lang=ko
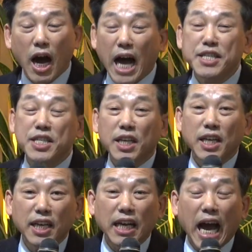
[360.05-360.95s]

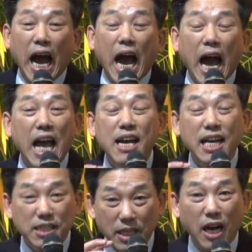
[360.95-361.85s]
안식일이 한
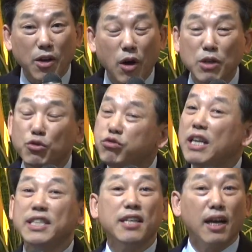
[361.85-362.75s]
가지일까요? 두 가지